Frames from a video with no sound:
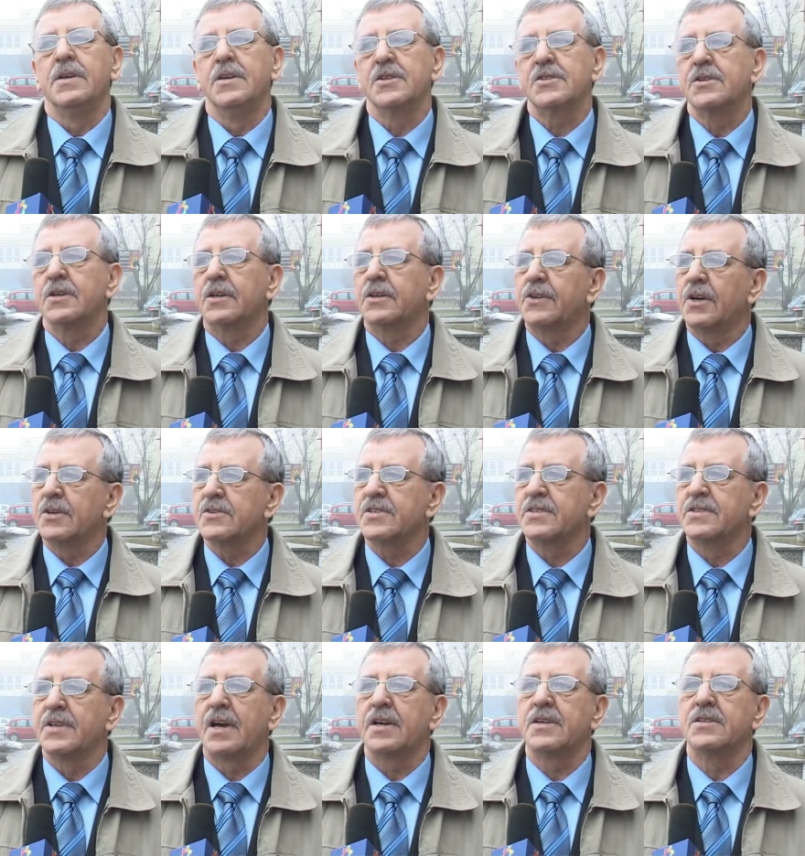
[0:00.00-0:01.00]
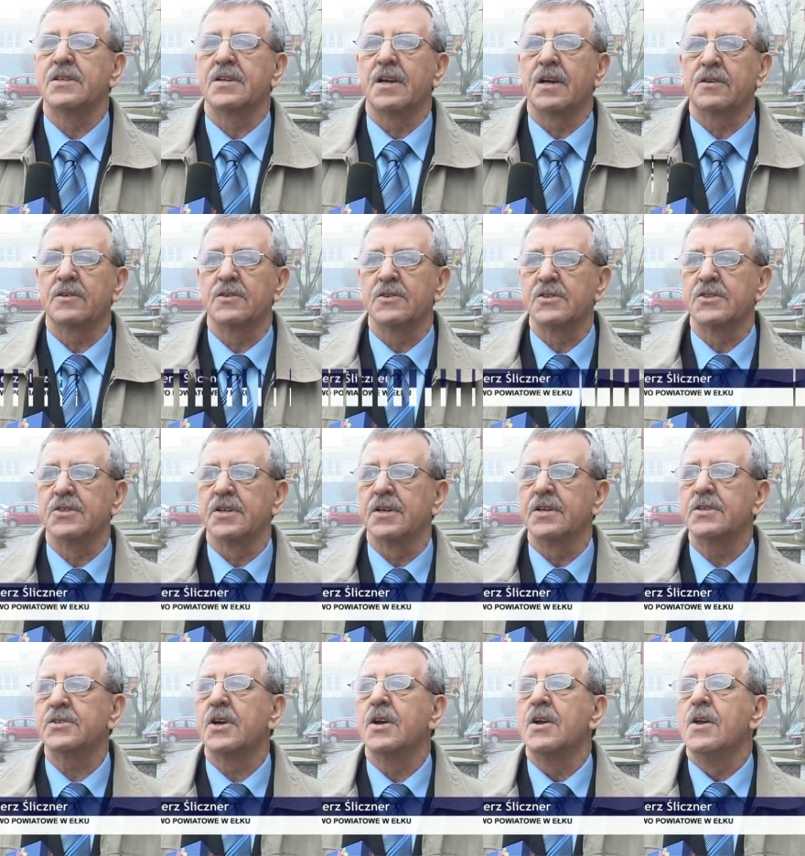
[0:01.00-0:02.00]
Jeśli ktoś znajdzie jakąś
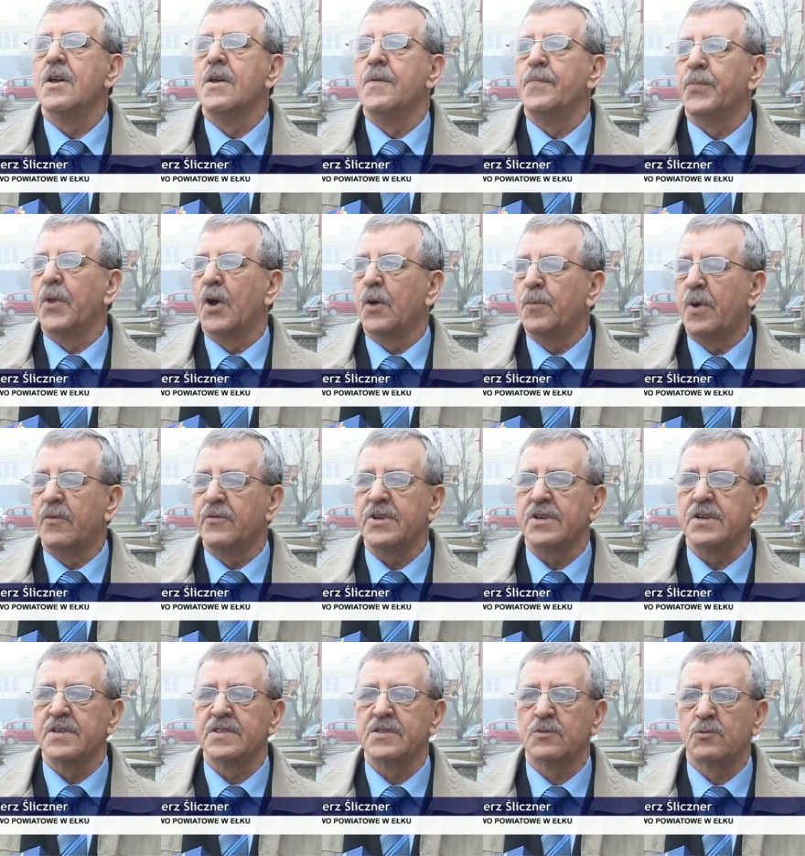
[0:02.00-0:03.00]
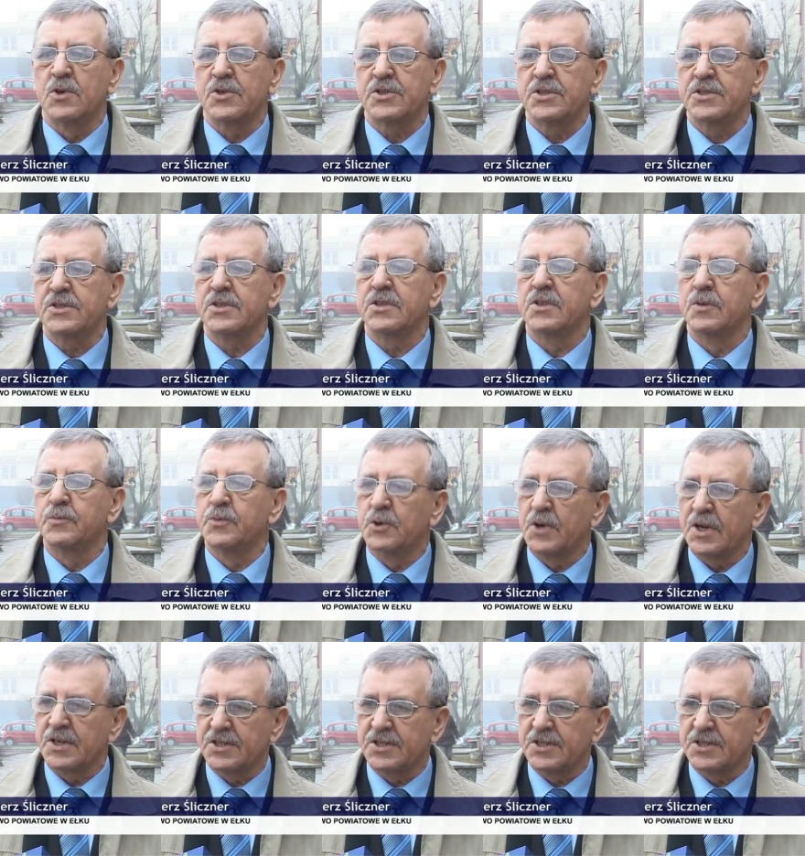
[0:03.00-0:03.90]
rzecz, to powinien zgłosić się do biura